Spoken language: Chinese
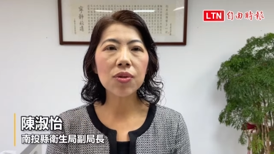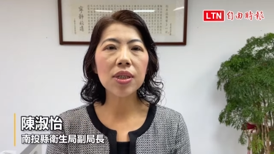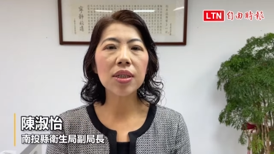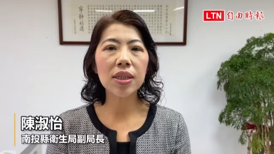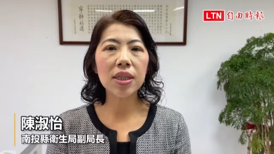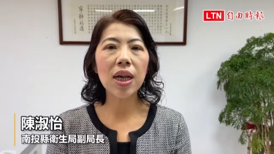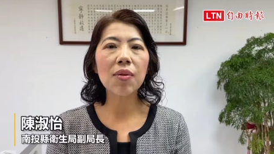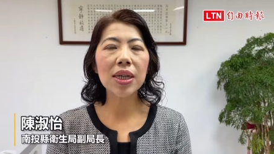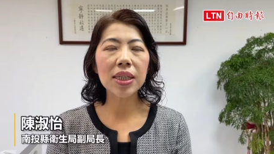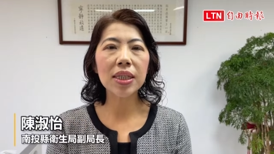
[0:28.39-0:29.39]
是十三
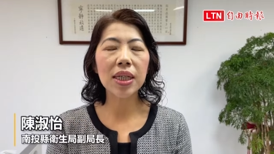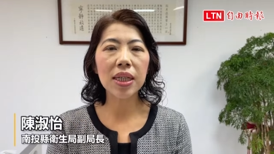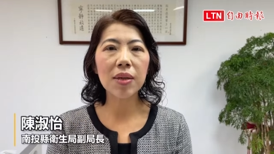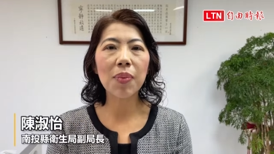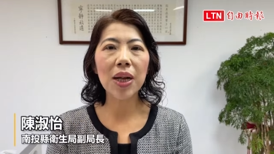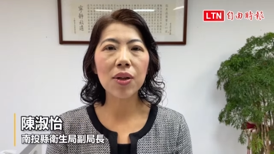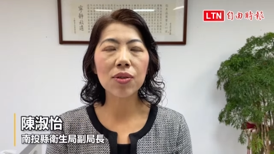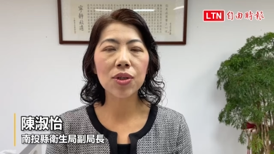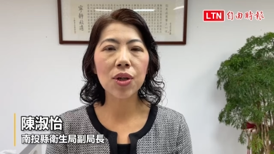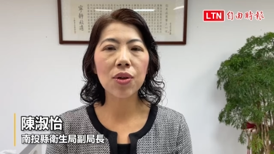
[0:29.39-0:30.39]
万七千一百六
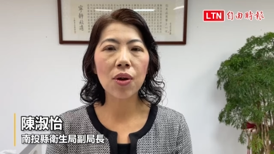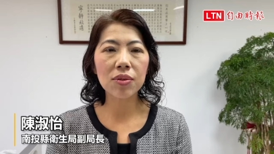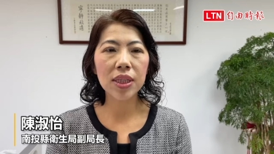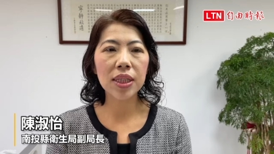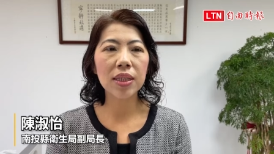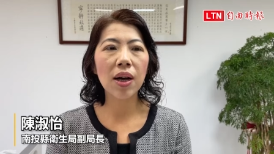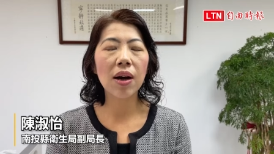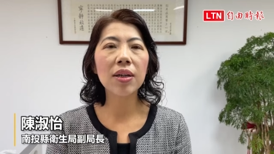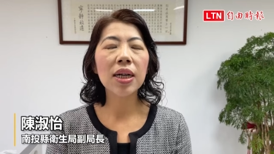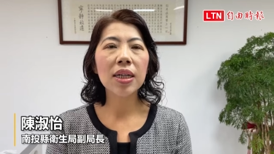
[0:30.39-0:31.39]
十六公斤，好，